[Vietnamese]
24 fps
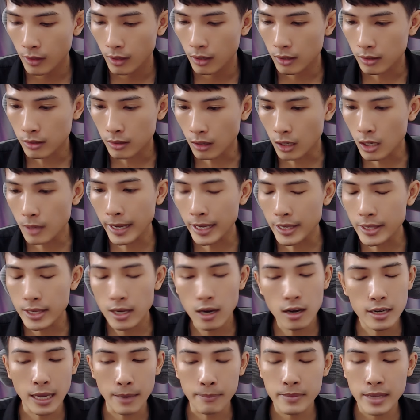đó các bạn
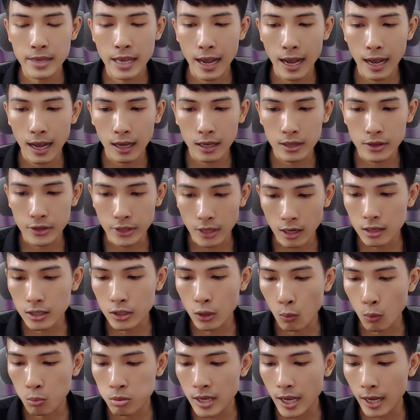nhớ kiểm tra nhớ
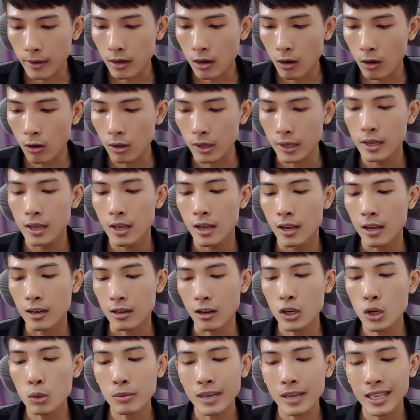đúng nha rồi đó
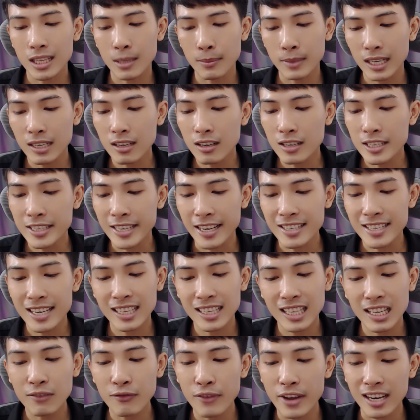lúc này thì mình thấy nó chuyển sang
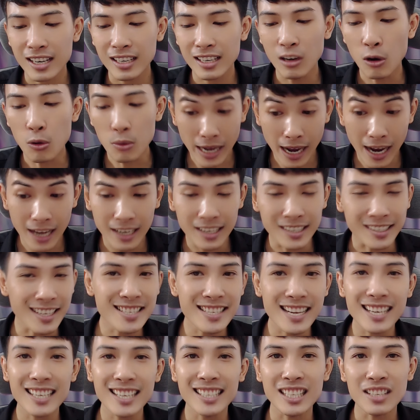tiếng Việt là ok là chính
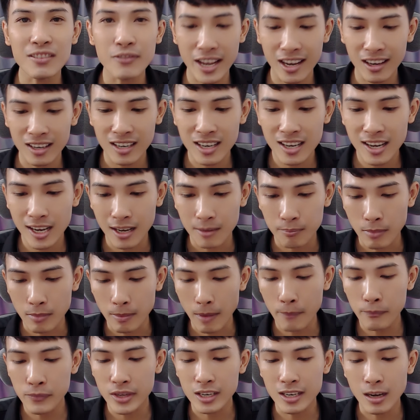xác là tiếng Việt rồi đó ha
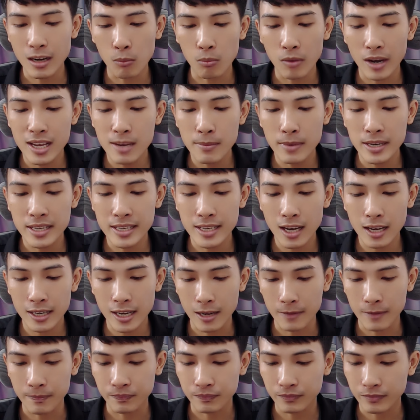bấm chữ đồng ý ở bên trên nè
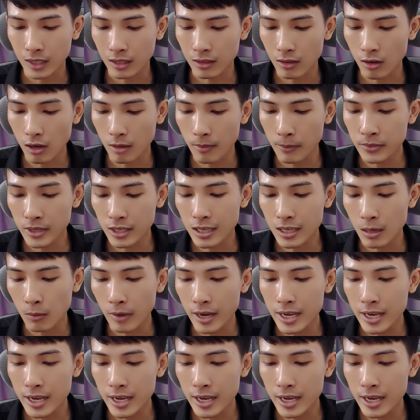rồi bấm chữ đồng ý